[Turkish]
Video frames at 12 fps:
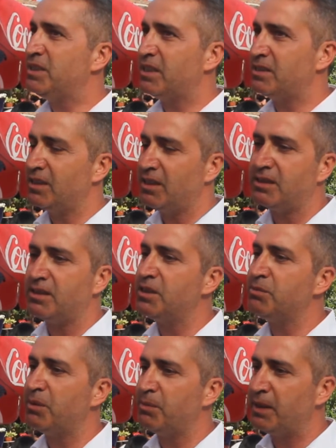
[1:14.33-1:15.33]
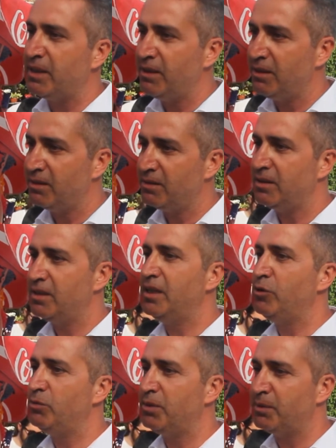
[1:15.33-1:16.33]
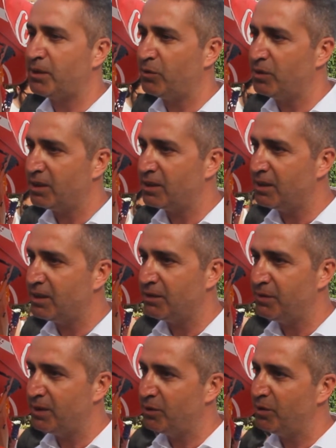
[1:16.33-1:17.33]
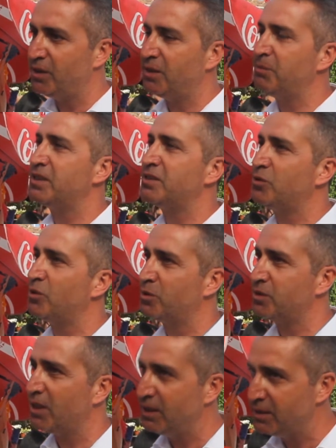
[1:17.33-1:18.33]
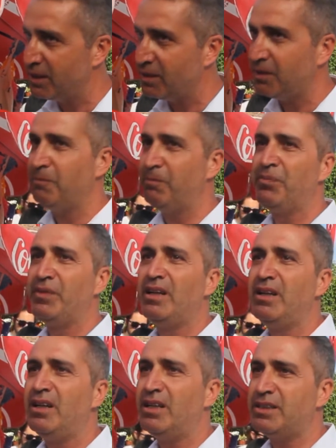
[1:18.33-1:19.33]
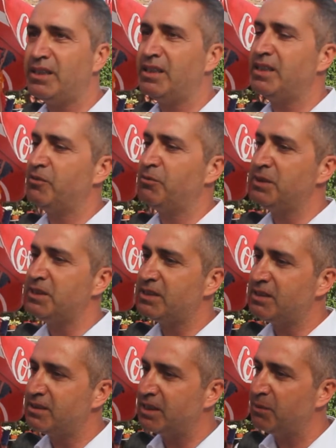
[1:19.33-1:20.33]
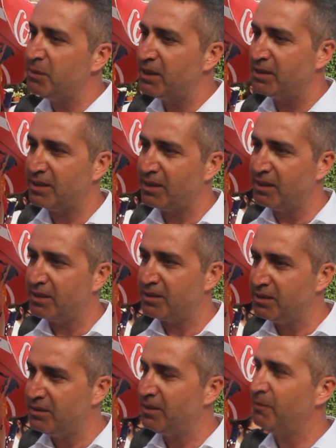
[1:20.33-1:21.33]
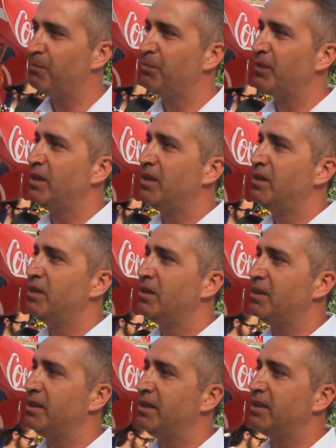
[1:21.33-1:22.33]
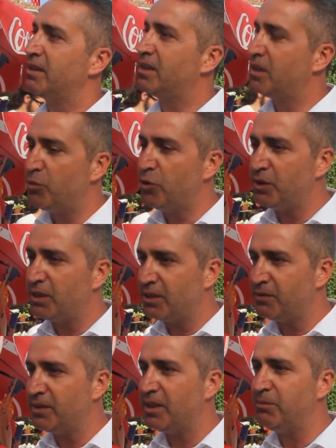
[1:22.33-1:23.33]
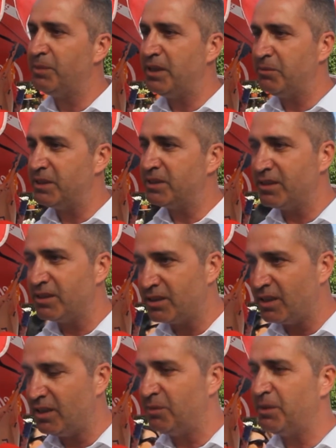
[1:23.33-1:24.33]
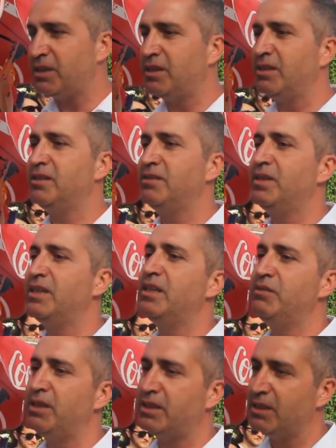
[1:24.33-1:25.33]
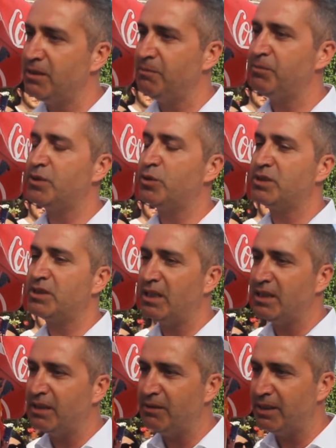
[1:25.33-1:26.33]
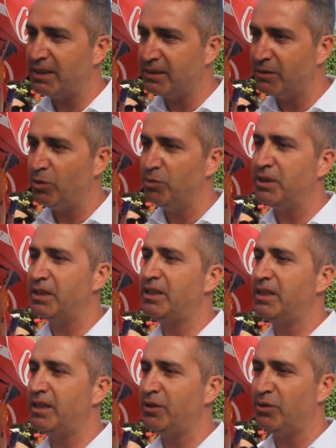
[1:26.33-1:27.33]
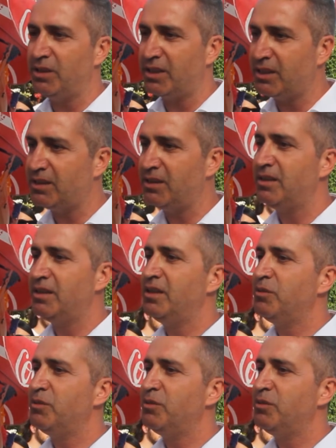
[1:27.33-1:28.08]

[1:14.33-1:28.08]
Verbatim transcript: Biz 86. bebeği Eylül bebek olarak tedaviye göndermek istiyoruz. Ancak asıl hedefimiz SMA hastalarının e, kamuoyu tarafından bilinmesini sağlamak ve devletin sosyal devlet olmanın gereği olarak